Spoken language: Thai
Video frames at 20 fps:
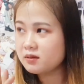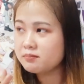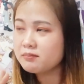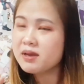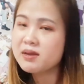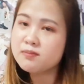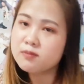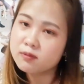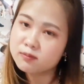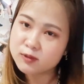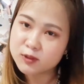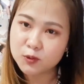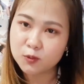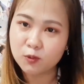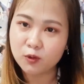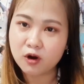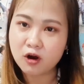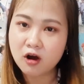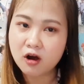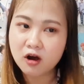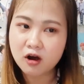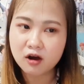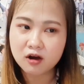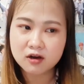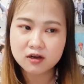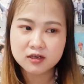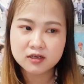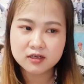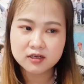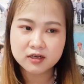ไม่มุมสูงก็
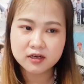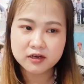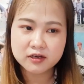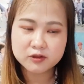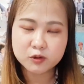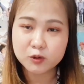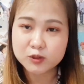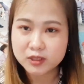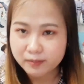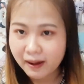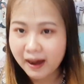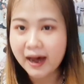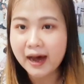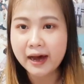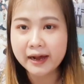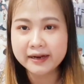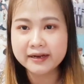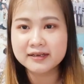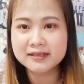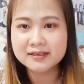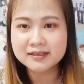ตรงสะพาน